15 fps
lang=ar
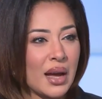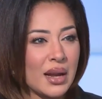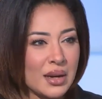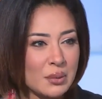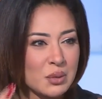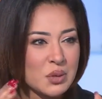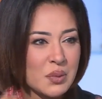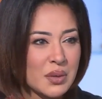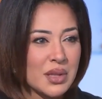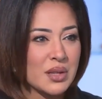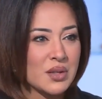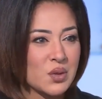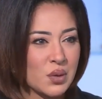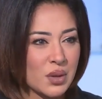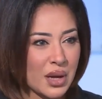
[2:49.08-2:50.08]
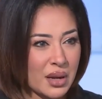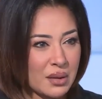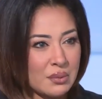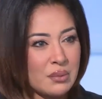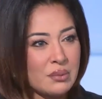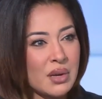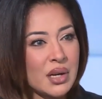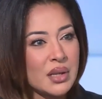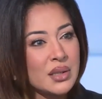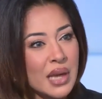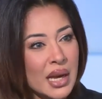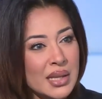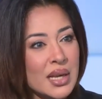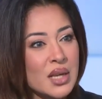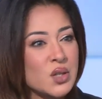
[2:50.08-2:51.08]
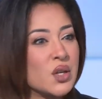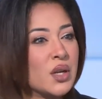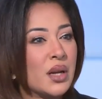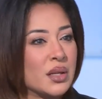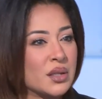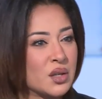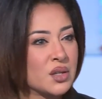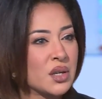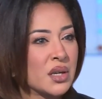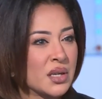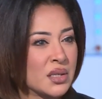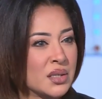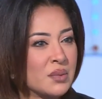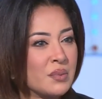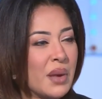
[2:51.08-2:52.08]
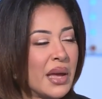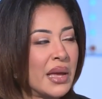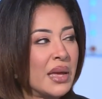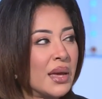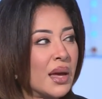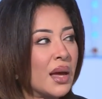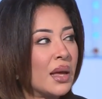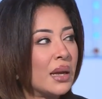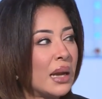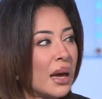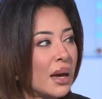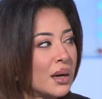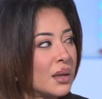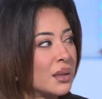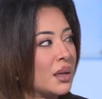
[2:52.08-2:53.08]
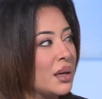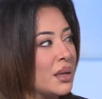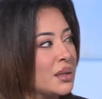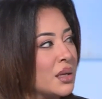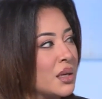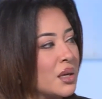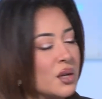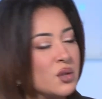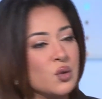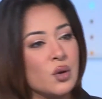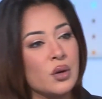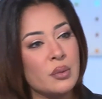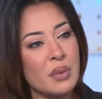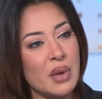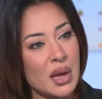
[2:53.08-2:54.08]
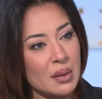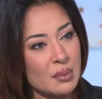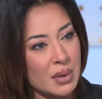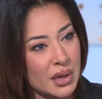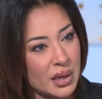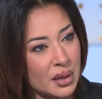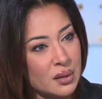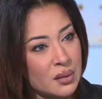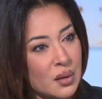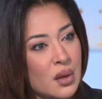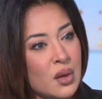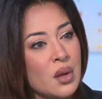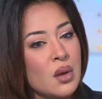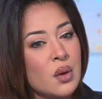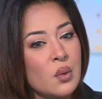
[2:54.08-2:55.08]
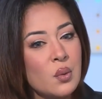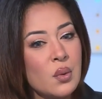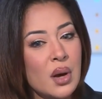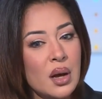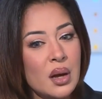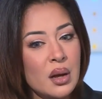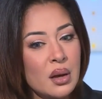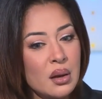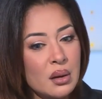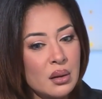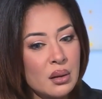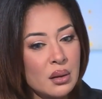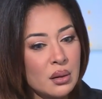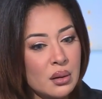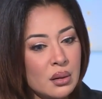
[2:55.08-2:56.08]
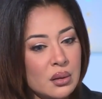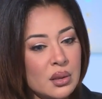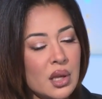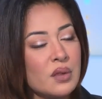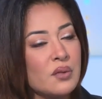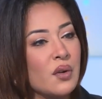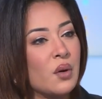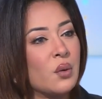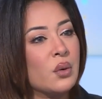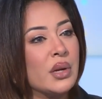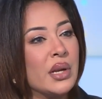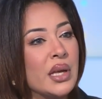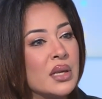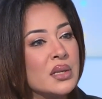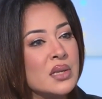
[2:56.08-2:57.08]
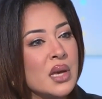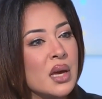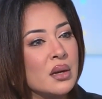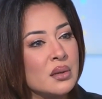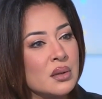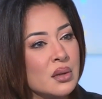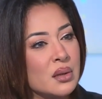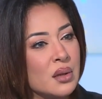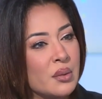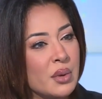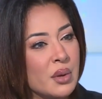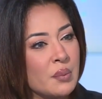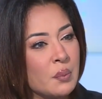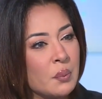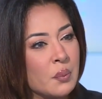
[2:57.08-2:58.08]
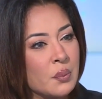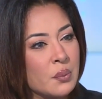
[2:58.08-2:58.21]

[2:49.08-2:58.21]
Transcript: لحالنا مش مثل الصداع مرض يحتاج إلى تشخيص ما هي الأعراض التي يشعر بها المريض وتدفعه لزيارة الطبيب